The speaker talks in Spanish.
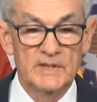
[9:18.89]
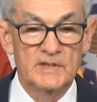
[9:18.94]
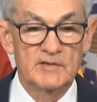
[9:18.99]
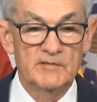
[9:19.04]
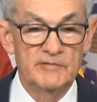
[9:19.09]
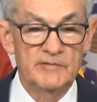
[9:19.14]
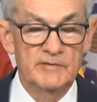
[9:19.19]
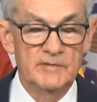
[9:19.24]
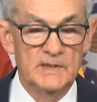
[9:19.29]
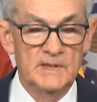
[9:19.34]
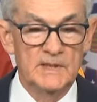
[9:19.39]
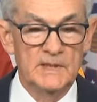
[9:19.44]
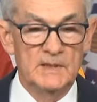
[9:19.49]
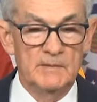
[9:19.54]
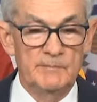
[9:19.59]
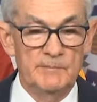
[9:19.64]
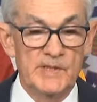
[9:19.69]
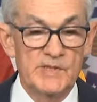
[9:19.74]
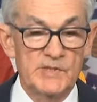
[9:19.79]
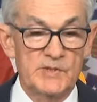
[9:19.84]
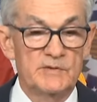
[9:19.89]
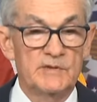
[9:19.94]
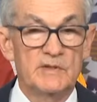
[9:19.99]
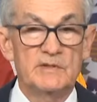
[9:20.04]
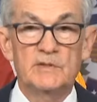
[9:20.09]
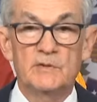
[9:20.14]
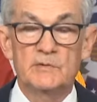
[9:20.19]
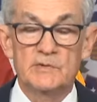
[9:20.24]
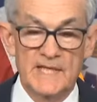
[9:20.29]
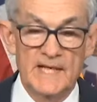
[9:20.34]
No obstante,
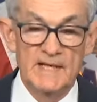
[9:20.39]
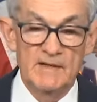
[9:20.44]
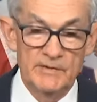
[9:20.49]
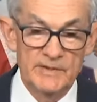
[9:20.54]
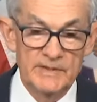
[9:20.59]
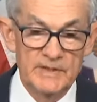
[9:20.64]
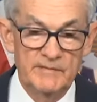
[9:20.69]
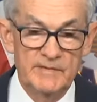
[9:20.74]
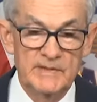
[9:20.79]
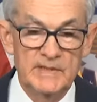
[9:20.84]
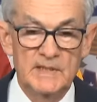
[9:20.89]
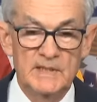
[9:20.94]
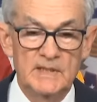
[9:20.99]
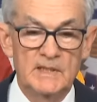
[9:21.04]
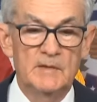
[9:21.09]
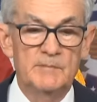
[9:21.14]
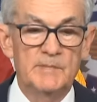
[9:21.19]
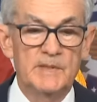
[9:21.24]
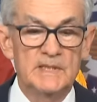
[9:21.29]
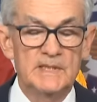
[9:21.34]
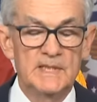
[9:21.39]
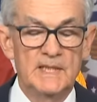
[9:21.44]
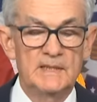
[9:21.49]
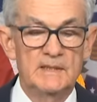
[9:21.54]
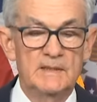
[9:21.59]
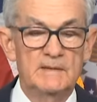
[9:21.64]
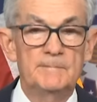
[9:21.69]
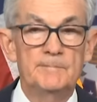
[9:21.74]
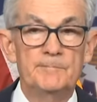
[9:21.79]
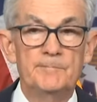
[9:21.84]
esto ya sabes,
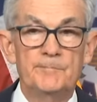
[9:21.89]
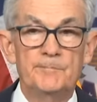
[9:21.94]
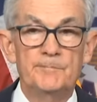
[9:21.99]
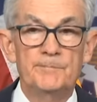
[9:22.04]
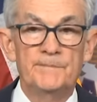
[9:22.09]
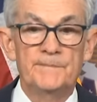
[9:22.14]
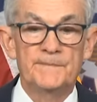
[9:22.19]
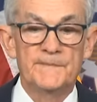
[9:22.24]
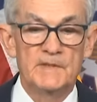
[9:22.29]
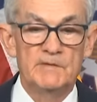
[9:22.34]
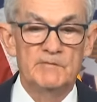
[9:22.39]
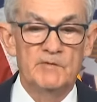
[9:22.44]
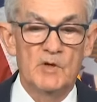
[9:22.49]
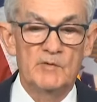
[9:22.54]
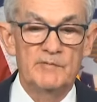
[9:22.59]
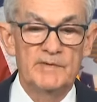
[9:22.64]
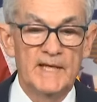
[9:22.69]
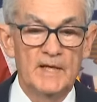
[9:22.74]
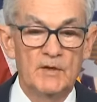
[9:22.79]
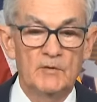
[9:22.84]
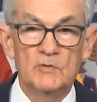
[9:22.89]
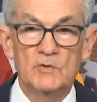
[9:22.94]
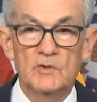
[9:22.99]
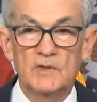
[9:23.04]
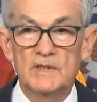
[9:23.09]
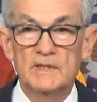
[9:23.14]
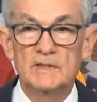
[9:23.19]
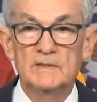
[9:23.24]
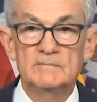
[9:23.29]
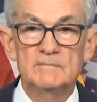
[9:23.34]
en unas horas, no
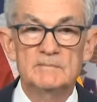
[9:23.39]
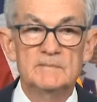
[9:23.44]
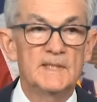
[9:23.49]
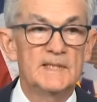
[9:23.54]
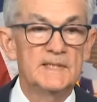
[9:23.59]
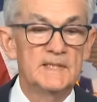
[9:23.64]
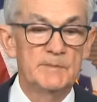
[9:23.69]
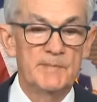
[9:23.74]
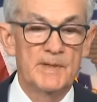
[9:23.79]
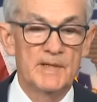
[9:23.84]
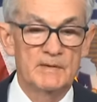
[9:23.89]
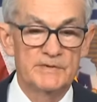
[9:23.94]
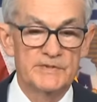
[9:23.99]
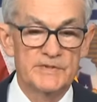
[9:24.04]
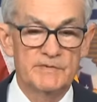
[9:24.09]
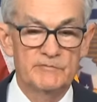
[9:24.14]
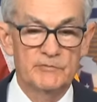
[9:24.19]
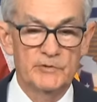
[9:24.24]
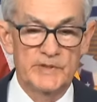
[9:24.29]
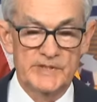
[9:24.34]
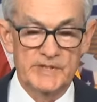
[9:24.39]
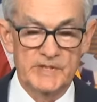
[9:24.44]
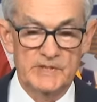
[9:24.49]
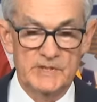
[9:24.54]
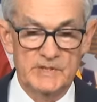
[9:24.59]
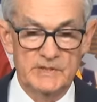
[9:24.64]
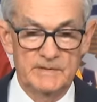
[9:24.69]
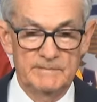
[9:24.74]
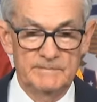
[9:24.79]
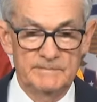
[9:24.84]
en un día, en unas horas
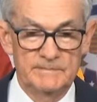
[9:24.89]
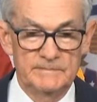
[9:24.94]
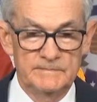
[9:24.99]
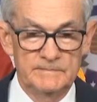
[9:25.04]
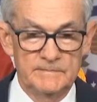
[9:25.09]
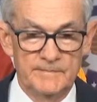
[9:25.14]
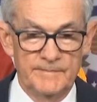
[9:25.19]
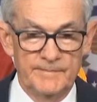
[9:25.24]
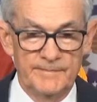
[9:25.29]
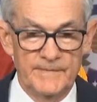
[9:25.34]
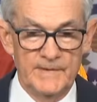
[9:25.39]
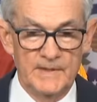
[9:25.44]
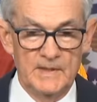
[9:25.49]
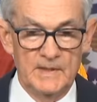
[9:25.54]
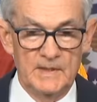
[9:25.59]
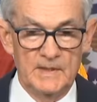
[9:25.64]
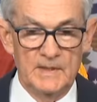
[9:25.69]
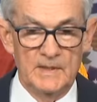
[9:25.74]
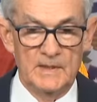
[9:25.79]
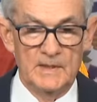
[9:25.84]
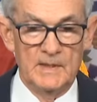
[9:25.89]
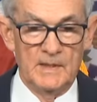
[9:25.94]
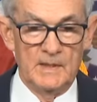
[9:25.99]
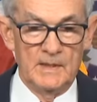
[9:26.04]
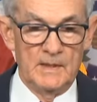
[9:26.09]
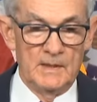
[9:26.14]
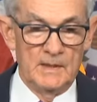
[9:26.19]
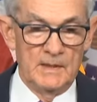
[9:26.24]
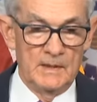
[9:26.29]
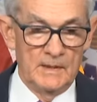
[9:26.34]
te puede cambiar, ¿no?
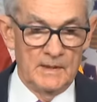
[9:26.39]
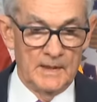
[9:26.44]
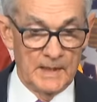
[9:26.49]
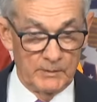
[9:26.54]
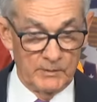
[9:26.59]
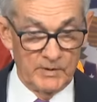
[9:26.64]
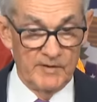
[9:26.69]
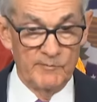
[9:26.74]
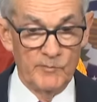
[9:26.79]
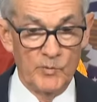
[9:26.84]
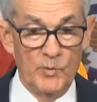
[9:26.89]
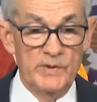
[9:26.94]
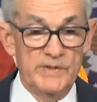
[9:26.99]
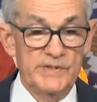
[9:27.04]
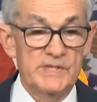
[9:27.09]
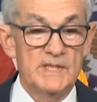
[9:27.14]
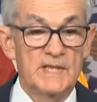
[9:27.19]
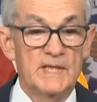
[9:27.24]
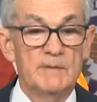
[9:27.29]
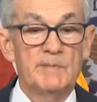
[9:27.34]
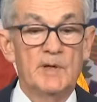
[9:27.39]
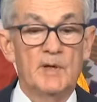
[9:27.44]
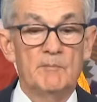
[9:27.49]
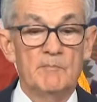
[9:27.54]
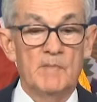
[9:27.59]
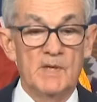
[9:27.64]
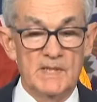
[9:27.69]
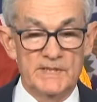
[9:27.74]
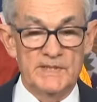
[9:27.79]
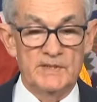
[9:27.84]
En todo caso,
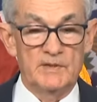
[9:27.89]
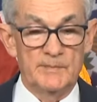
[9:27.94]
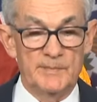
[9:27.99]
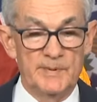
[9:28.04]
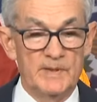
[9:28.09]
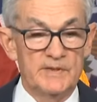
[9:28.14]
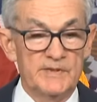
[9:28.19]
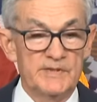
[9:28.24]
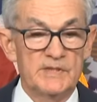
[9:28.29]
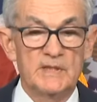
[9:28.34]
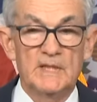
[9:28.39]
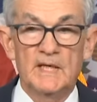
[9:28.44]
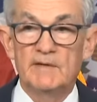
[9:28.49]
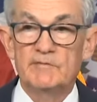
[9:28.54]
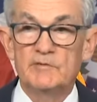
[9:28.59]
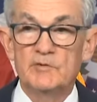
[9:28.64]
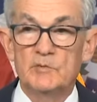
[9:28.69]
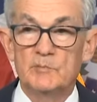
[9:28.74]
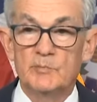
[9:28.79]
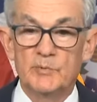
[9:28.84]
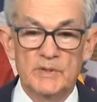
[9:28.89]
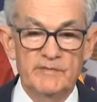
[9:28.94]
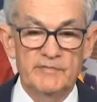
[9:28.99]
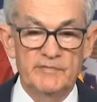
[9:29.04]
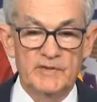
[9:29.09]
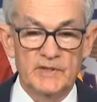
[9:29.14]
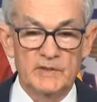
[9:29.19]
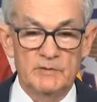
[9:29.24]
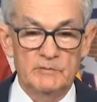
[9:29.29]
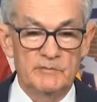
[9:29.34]
eh,
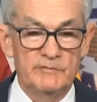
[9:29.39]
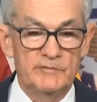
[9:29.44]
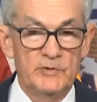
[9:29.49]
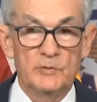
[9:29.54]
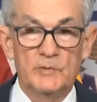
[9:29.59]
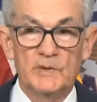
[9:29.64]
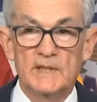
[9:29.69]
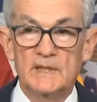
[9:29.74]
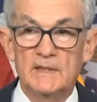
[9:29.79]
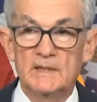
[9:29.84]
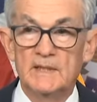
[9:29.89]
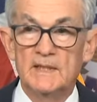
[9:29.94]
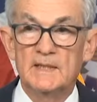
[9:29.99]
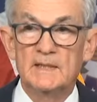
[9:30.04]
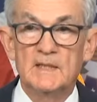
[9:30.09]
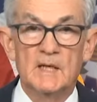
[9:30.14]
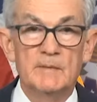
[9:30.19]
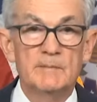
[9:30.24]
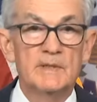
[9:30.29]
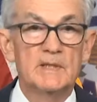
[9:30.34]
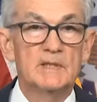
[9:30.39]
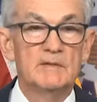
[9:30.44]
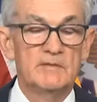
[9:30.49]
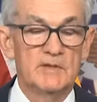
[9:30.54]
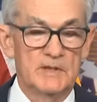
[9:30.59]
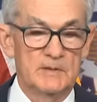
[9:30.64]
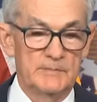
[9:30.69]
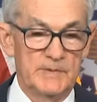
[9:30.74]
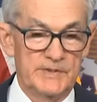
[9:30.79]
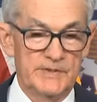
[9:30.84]
es un entorno
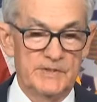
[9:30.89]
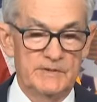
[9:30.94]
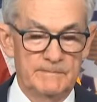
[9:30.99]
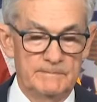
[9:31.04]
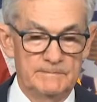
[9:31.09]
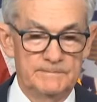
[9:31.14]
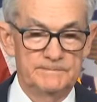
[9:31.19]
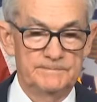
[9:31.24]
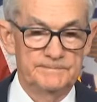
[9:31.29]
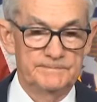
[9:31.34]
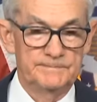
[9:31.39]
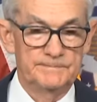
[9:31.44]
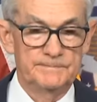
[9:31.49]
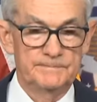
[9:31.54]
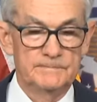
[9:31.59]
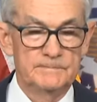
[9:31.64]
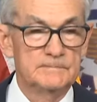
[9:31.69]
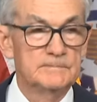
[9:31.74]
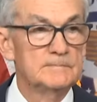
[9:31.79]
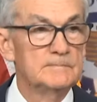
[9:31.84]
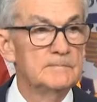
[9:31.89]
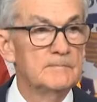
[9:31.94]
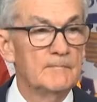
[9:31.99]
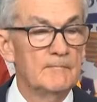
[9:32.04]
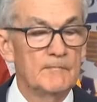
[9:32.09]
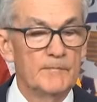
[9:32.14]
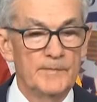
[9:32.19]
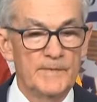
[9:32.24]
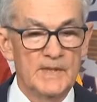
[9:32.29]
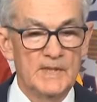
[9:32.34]
eh,
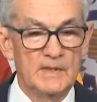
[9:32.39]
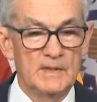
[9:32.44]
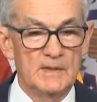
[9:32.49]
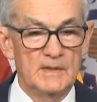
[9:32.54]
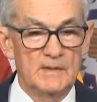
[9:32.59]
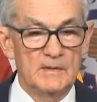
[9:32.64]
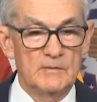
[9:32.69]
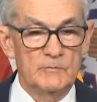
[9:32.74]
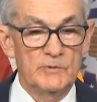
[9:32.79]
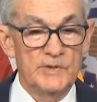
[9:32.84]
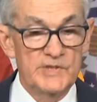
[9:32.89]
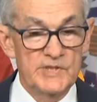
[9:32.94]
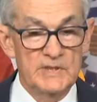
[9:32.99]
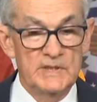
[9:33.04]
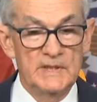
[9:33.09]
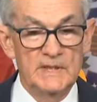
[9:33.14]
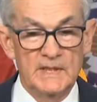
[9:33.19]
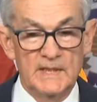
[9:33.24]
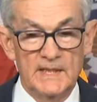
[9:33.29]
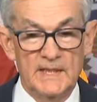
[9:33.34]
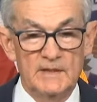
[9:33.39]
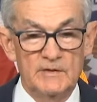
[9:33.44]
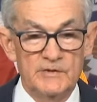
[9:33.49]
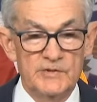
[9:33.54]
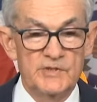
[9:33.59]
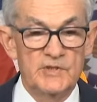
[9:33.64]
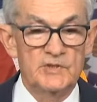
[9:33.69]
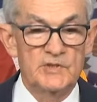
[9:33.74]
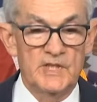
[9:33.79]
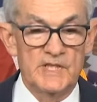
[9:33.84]
macroeconómico para Estados Unidos
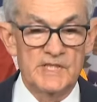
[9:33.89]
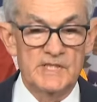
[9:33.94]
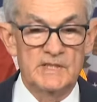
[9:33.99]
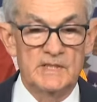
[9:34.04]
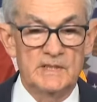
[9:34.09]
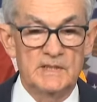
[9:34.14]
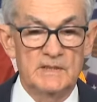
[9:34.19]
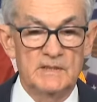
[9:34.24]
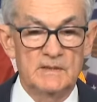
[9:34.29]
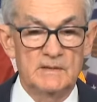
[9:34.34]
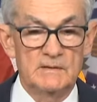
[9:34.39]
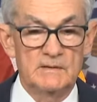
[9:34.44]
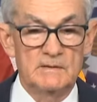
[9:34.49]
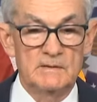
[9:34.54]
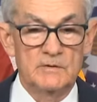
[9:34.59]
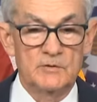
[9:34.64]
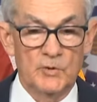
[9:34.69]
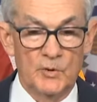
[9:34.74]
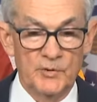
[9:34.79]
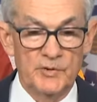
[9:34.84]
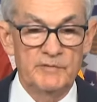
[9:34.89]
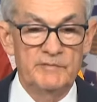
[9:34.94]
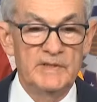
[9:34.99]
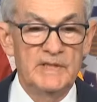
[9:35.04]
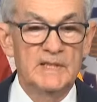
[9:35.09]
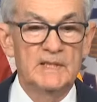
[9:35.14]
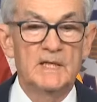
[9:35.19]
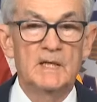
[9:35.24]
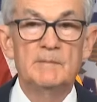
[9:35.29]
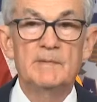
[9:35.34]
el actual que ya lo
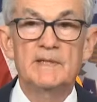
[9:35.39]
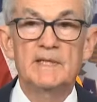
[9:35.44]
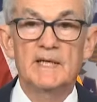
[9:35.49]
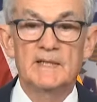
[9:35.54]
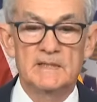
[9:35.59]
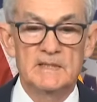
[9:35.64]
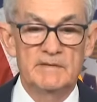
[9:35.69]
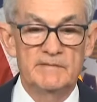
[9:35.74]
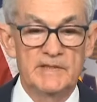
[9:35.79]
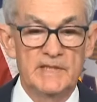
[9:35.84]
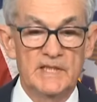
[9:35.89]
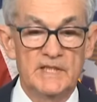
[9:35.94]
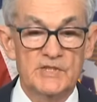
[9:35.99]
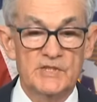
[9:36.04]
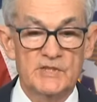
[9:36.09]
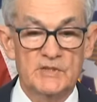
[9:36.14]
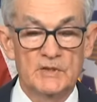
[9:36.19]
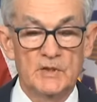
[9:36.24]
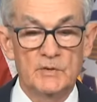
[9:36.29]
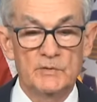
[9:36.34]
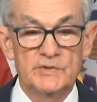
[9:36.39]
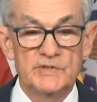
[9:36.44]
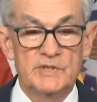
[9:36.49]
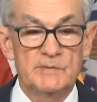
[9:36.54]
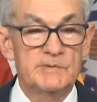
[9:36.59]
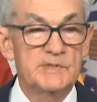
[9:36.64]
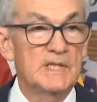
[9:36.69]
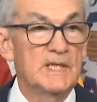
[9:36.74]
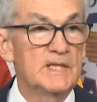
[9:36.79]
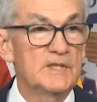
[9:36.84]
quisiéramos por estos
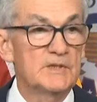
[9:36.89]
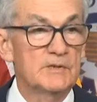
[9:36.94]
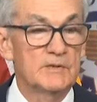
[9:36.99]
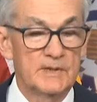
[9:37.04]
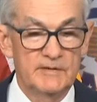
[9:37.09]
lares.